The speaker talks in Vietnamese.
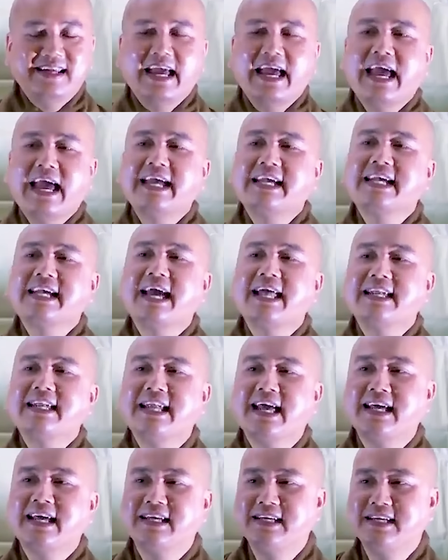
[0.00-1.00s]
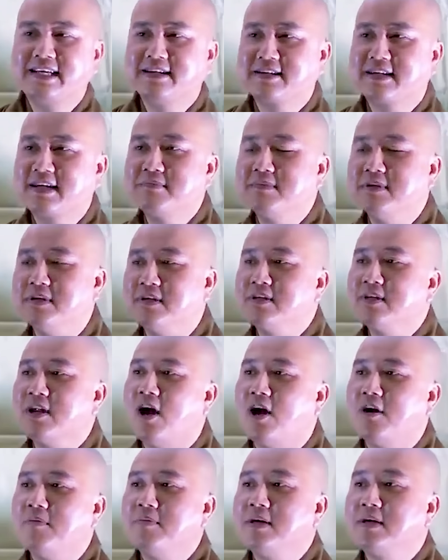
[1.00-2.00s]
hai cái anh này á, cái bữa
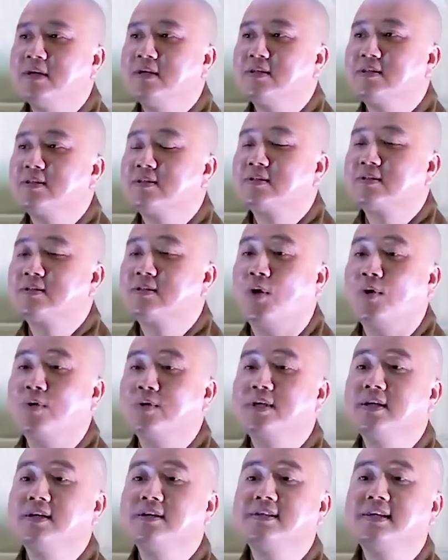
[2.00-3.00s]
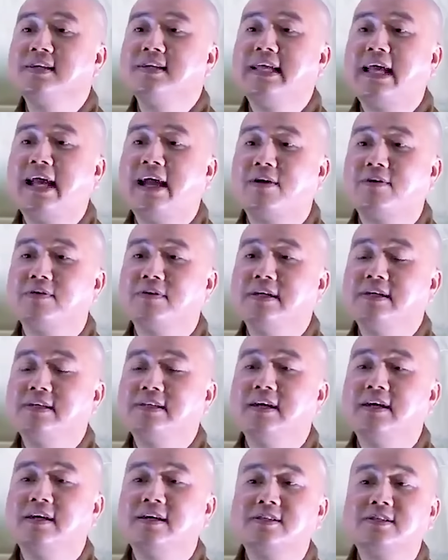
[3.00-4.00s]
nọ mới tổ chức với nhau đi
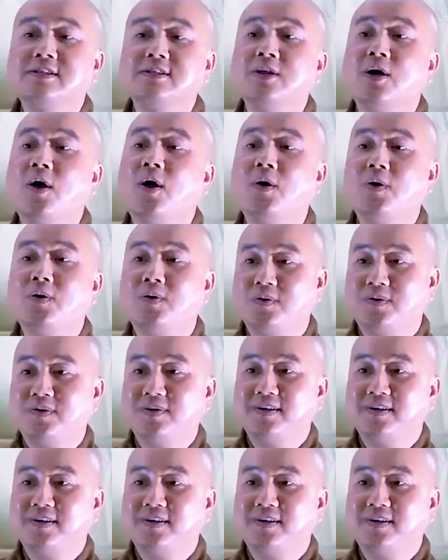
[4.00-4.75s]
chơi snow,